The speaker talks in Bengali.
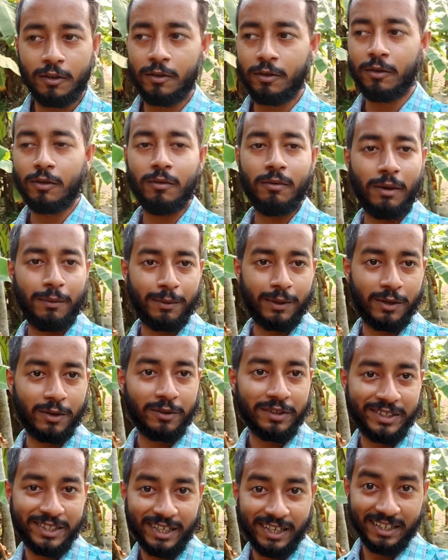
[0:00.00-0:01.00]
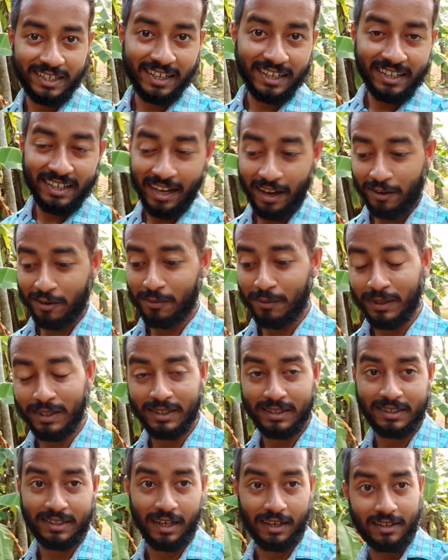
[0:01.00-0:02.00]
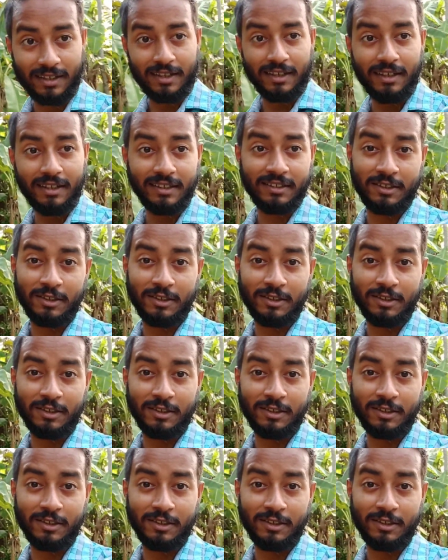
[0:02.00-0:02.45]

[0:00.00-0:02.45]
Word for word: তো ব্যাপারটা হয়েছে এটাই এখন বাজে চারটে